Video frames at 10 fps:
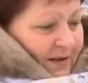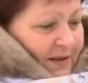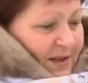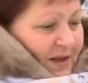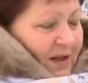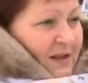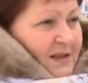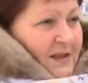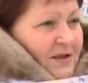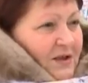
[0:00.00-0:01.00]
э, где Николай
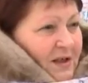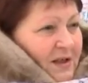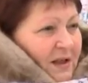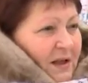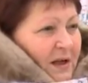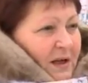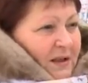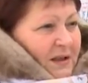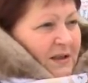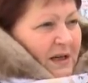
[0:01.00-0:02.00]
Александрович сказал,
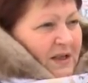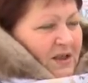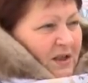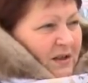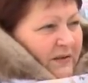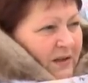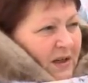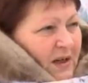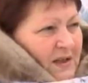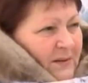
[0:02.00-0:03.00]
ты знаешь,
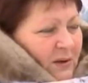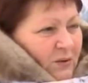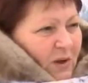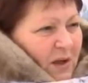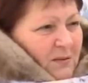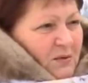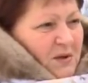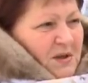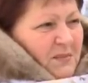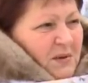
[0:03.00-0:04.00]
наверняка тебя
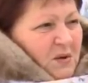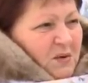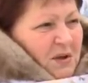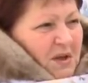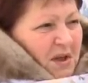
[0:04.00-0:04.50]
куда-нибудь заберут,